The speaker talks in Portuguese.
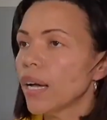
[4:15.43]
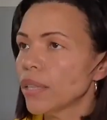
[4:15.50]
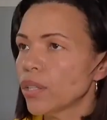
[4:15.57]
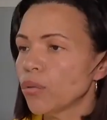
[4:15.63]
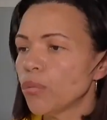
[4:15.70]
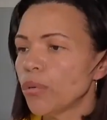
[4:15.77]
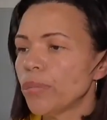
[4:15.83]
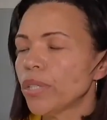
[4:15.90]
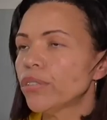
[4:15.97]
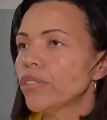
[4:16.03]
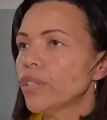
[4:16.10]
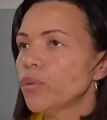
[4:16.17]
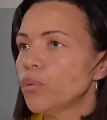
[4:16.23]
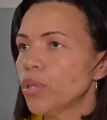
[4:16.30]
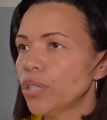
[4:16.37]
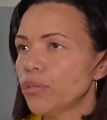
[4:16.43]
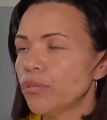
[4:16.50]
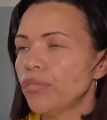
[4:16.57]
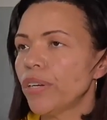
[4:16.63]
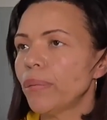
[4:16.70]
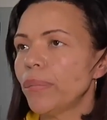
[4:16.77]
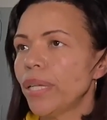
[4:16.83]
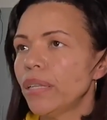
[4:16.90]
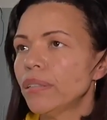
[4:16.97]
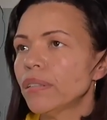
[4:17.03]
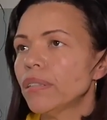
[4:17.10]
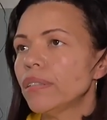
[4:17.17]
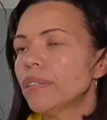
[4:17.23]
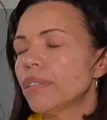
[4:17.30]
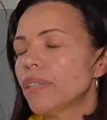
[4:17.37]
Até o momento são oito
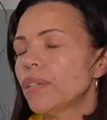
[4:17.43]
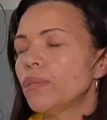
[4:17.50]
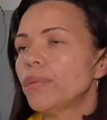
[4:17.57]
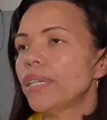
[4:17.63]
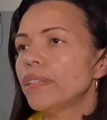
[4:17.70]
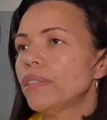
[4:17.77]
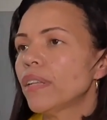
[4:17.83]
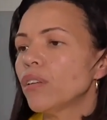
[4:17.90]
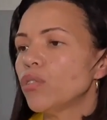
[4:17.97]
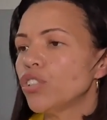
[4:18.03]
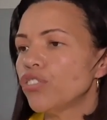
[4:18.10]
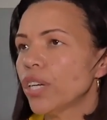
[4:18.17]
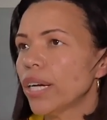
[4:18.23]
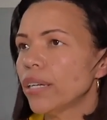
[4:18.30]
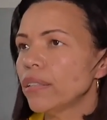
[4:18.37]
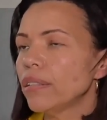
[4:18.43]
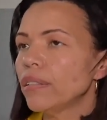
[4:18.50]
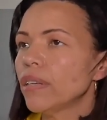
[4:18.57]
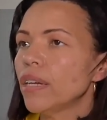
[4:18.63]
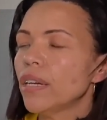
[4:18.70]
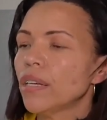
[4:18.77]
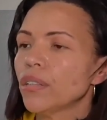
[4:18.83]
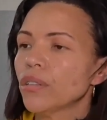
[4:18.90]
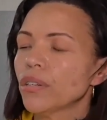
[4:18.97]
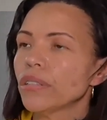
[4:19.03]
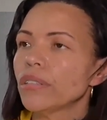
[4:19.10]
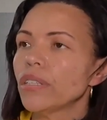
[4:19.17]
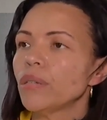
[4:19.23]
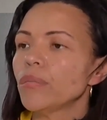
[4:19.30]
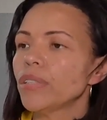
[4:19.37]
famílias que estão é, desalojadas.
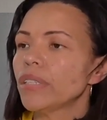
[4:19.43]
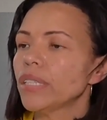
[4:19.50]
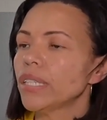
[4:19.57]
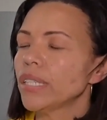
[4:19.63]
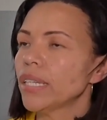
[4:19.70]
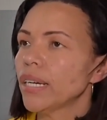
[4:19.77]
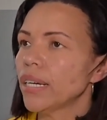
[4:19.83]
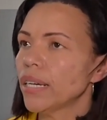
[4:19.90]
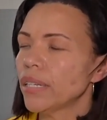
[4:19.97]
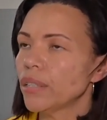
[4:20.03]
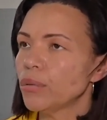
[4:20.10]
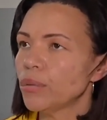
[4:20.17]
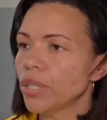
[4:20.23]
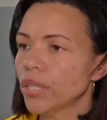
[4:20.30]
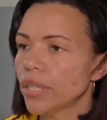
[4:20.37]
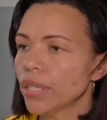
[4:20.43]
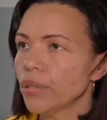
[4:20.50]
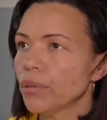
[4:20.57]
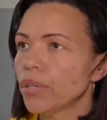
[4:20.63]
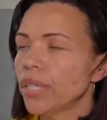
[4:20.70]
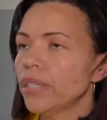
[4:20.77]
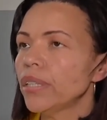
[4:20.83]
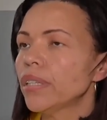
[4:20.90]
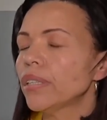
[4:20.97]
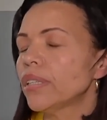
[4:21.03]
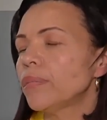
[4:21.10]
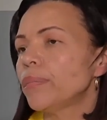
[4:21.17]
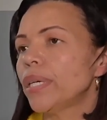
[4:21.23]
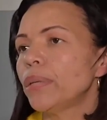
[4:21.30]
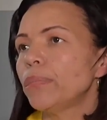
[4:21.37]
Nós temos aqui na área do Niterói,
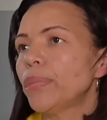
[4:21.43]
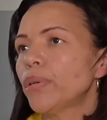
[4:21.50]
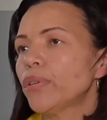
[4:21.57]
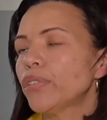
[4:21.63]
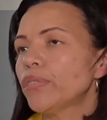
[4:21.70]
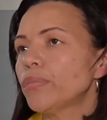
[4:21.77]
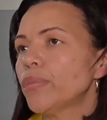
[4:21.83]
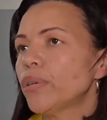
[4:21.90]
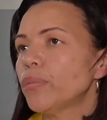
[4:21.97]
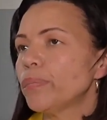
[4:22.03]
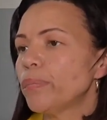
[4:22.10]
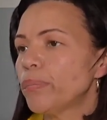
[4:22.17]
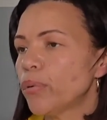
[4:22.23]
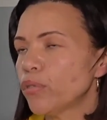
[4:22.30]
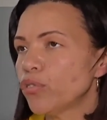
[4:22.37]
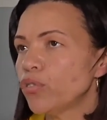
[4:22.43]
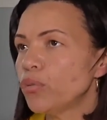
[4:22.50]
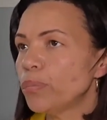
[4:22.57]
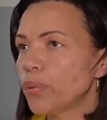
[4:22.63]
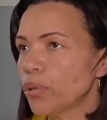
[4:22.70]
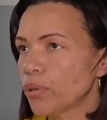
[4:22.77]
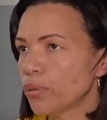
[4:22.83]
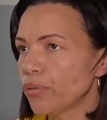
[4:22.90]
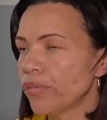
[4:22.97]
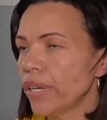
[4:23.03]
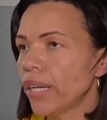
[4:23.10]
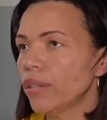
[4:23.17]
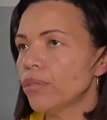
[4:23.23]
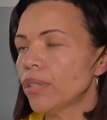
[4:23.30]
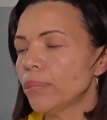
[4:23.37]
também próximo ponte do Porto
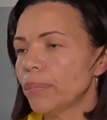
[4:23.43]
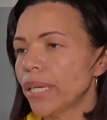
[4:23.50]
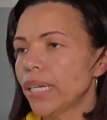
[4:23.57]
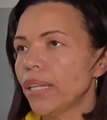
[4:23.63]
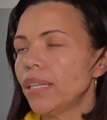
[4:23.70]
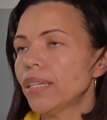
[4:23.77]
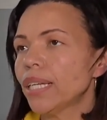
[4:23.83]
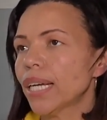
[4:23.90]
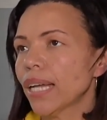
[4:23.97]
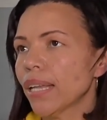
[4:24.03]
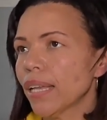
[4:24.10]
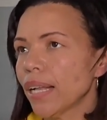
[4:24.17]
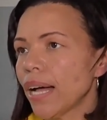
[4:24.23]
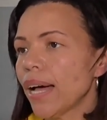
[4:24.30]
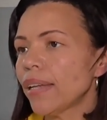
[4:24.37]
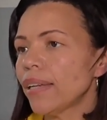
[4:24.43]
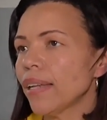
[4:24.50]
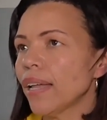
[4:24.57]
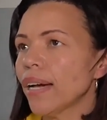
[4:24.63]
Velho também, ali naquela área